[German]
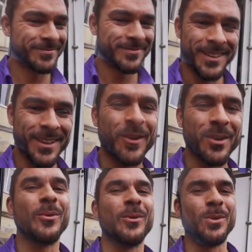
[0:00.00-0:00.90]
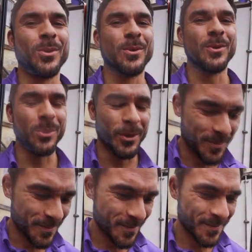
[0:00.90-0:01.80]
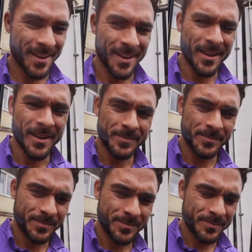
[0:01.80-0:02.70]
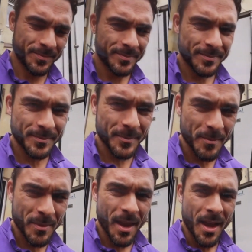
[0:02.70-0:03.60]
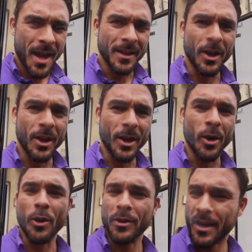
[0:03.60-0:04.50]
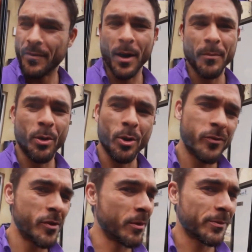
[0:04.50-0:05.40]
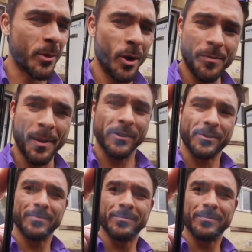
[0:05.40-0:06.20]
Uiuiuiuiui, wieder hier schön irgendwo Immobilien verzocken, wa? Nee, heute drehen wir einen Pornofilm auf dem Golfplatz.